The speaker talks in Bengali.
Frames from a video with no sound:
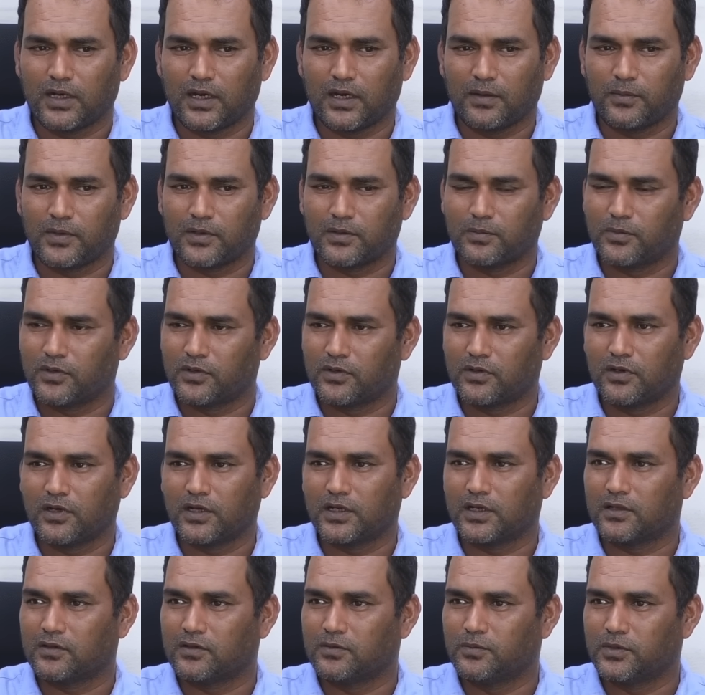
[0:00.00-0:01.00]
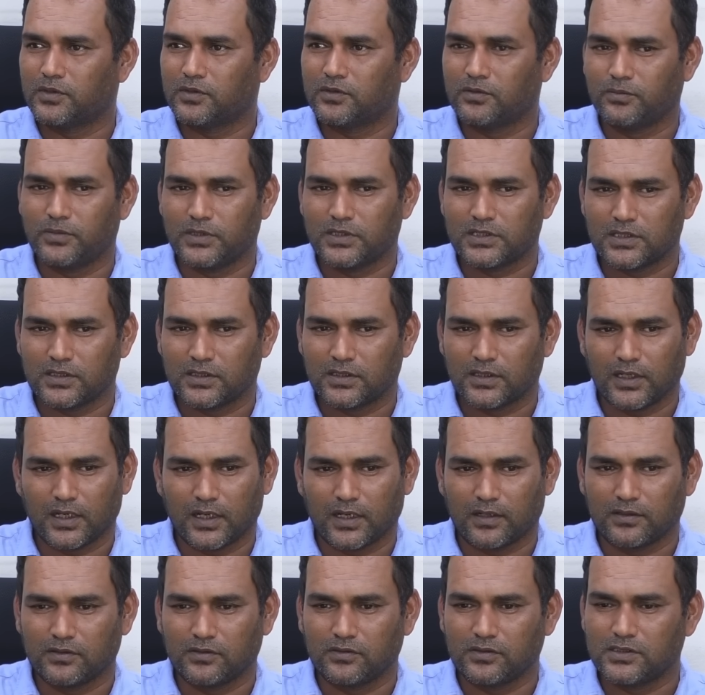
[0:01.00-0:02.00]
আমার মনে হয় না তুমি খুব বেশি
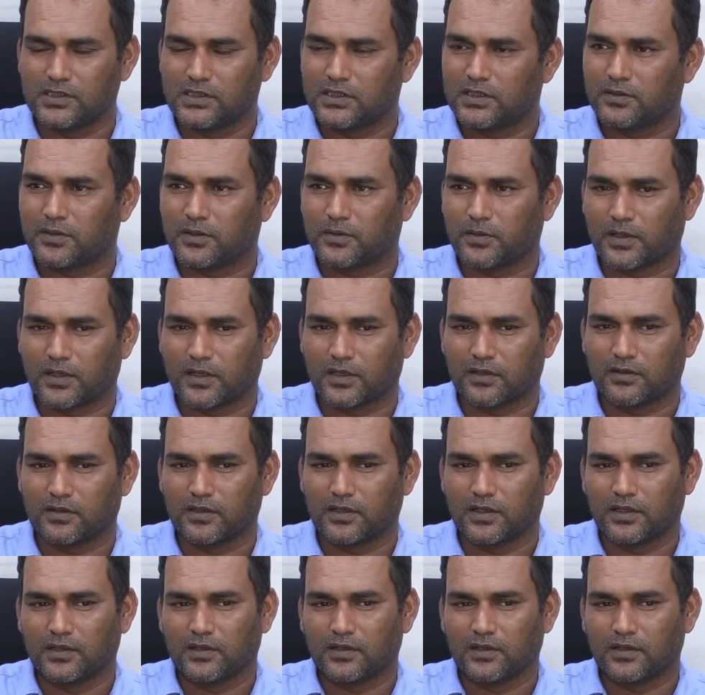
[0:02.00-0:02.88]
দূর যেতে পারো কারণ